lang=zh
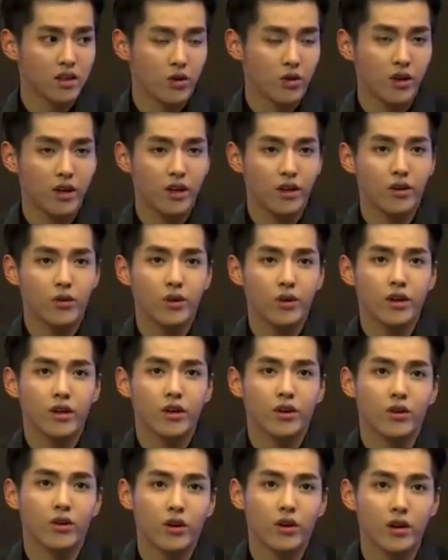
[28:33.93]
会会
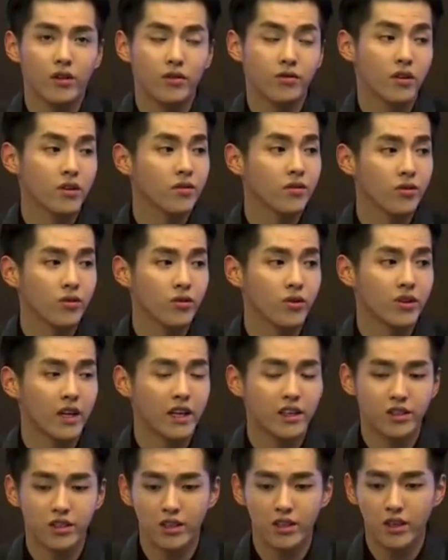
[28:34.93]
有很丰富。
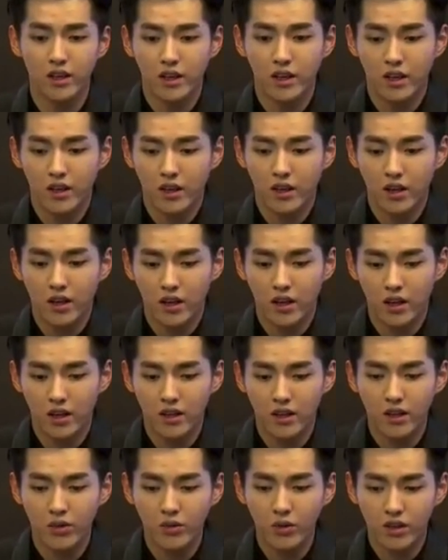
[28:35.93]
但是，呃，
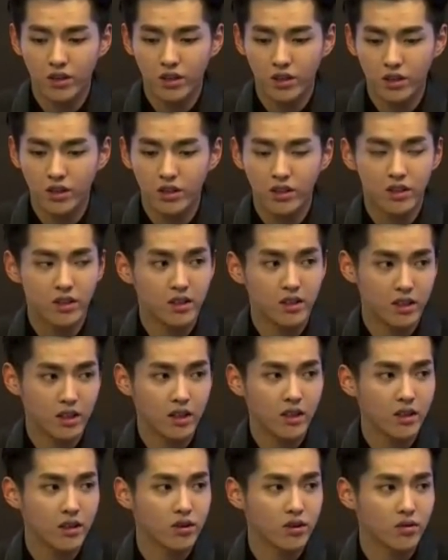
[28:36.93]
音乐其实是自
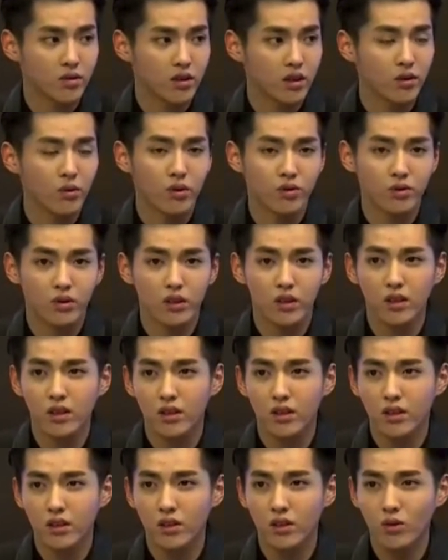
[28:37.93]
己，所以我觉
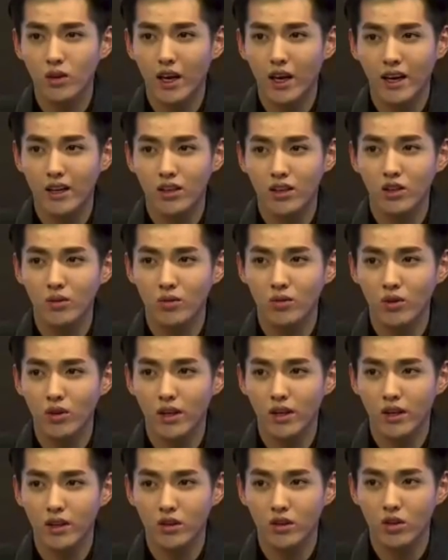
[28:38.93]
得我两个都不
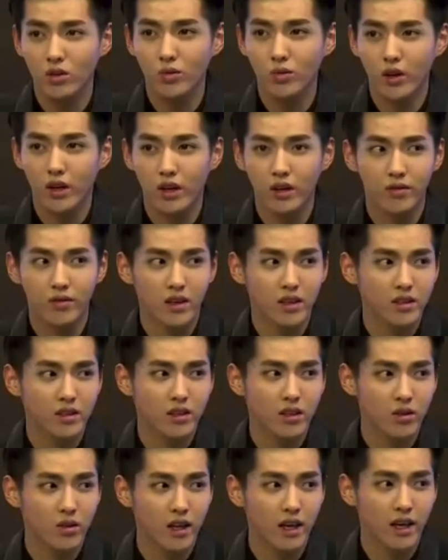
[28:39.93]
会都不愿意放
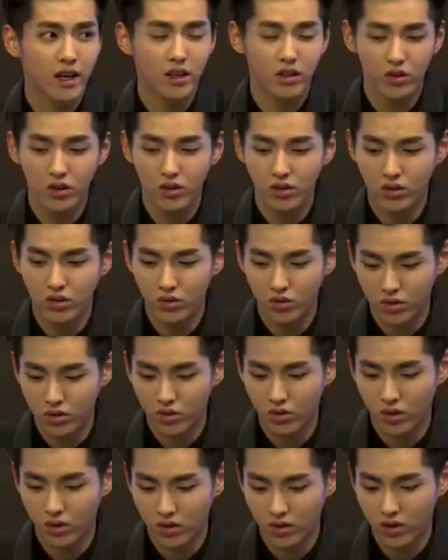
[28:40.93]
弃，我两个都会继续
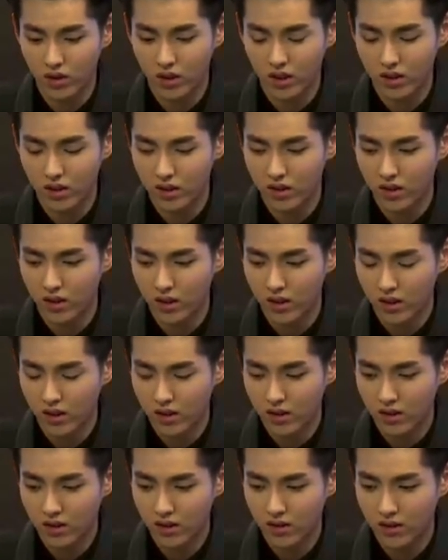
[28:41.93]
做。对，但是，
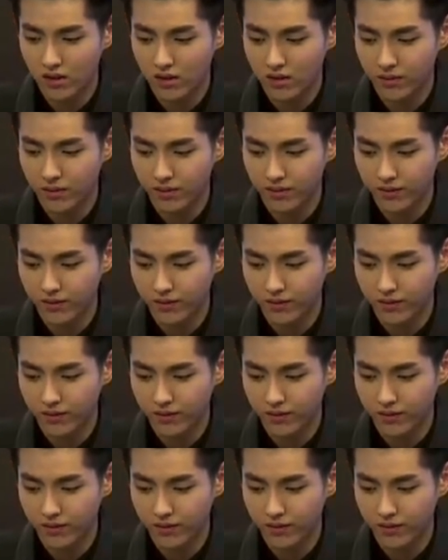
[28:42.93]
嗯，